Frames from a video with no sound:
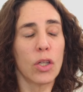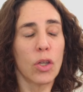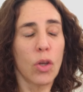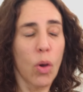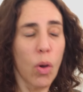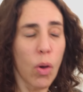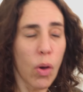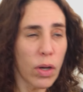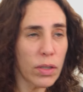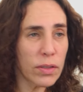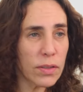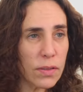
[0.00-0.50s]

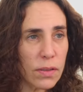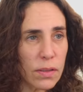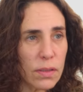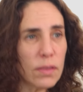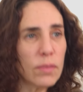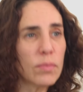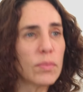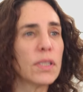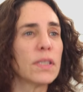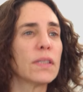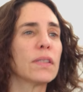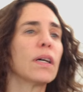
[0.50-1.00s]

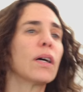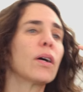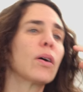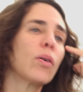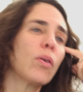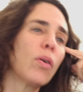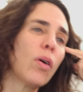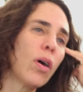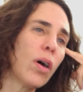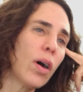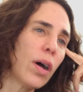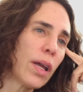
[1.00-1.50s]
nossa, mas
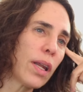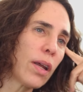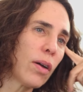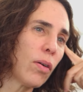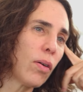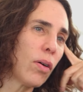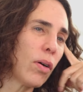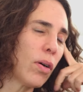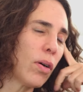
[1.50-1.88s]
agora,